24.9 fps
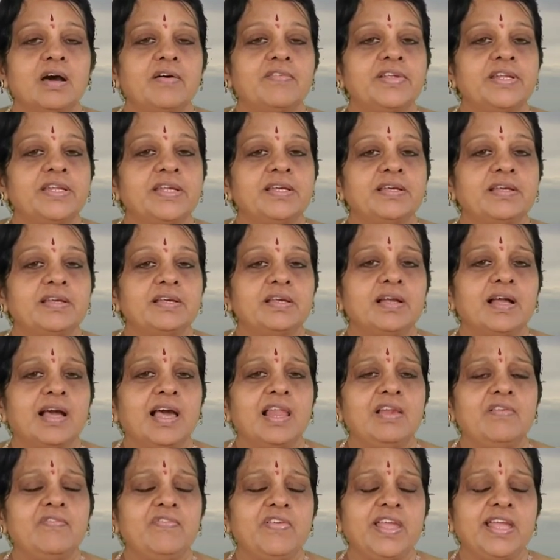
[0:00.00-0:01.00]
அவனுக்கு
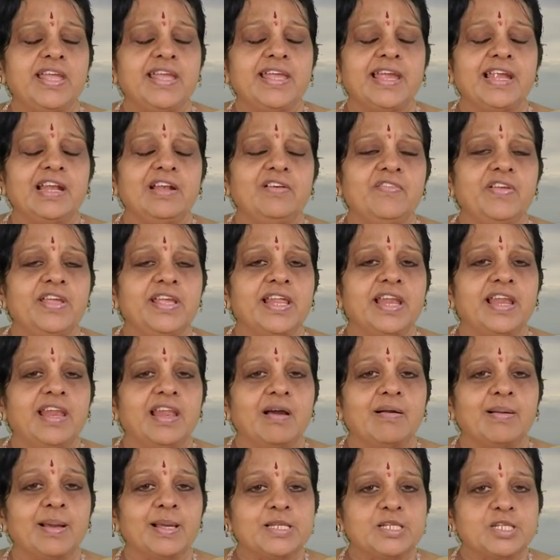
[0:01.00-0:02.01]
கல்வி கேள்வி
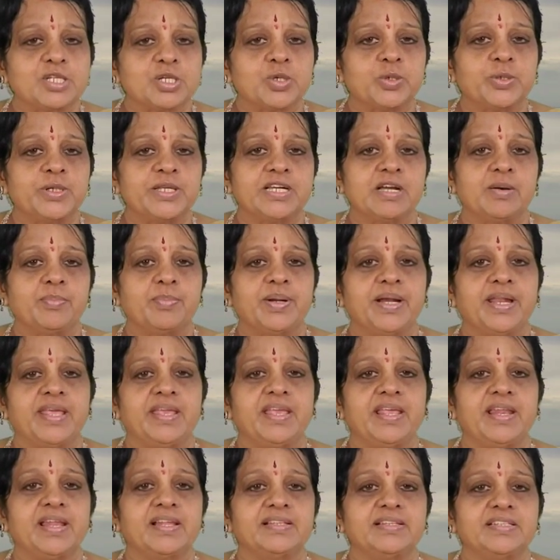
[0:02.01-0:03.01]
எல்லாம் கற்றுக்
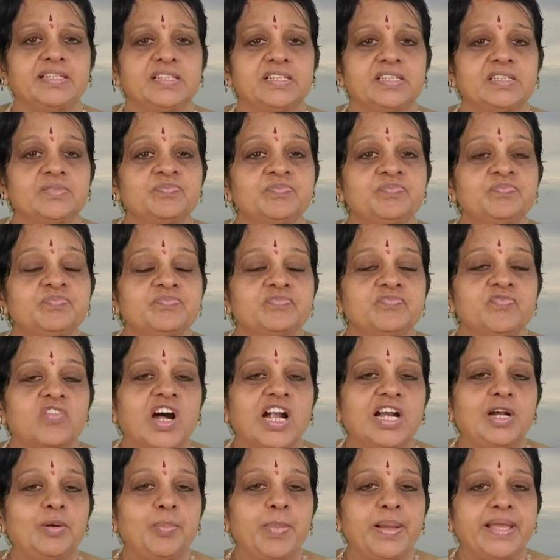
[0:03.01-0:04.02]
கொடுக்கப்படுகிறது
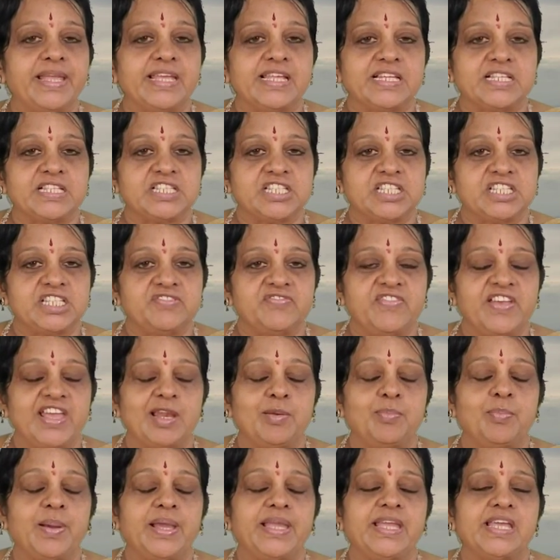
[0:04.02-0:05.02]
பயிற்சி
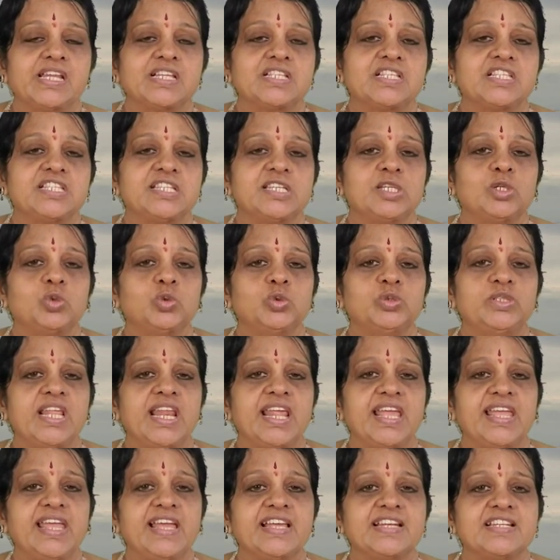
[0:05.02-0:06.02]
வேல் பயிற்சி
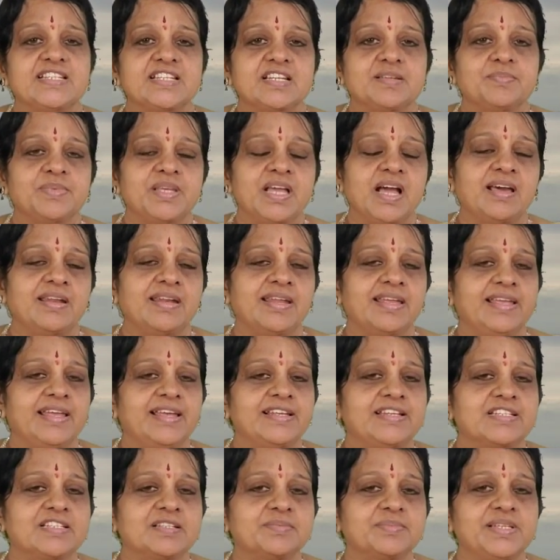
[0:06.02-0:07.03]
குதிரை ஏற்றம் யானை
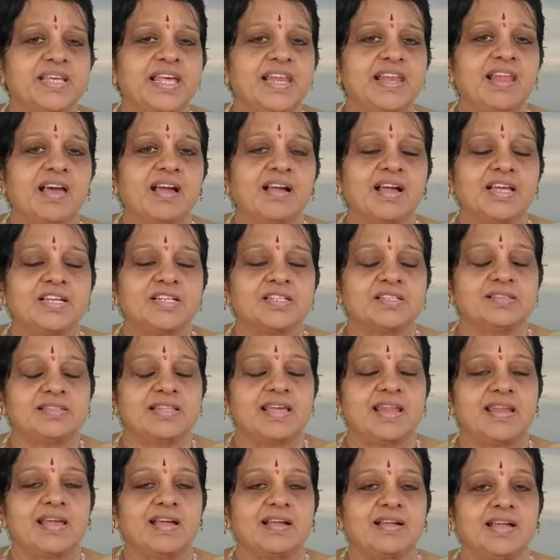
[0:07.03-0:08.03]
ஏற்றம் எல்லாம்
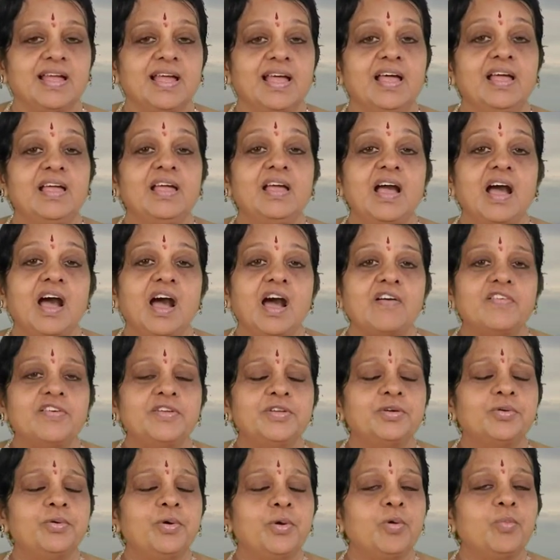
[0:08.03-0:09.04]
கற்றுத்தராங்க
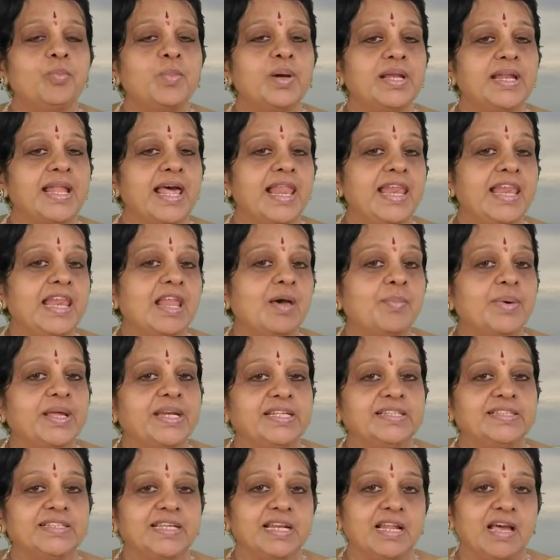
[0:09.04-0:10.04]
அவன் ரொம்ப நல்ல
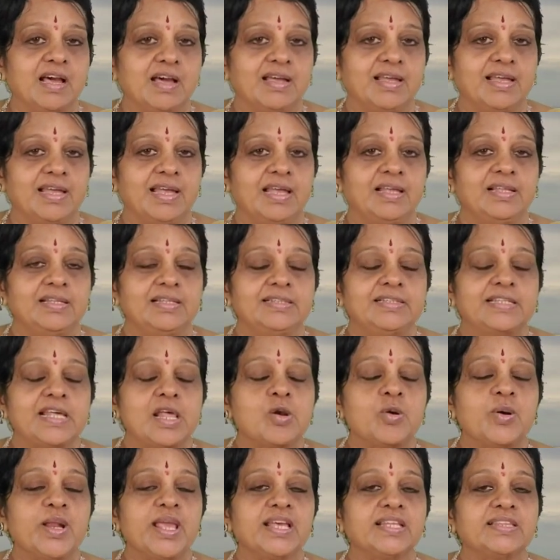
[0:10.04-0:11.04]
மனிதனாக
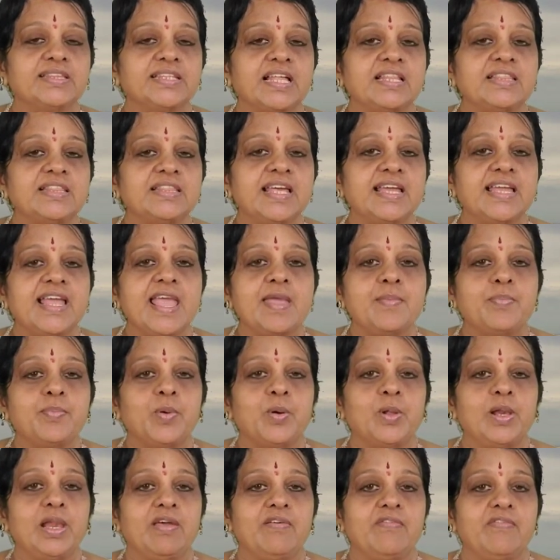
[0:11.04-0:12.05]
தன்னுடைய தந்தையைப்
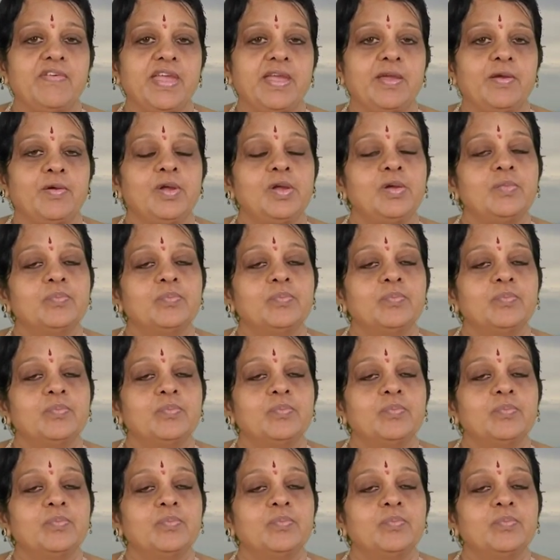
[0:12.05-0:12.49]
போலவே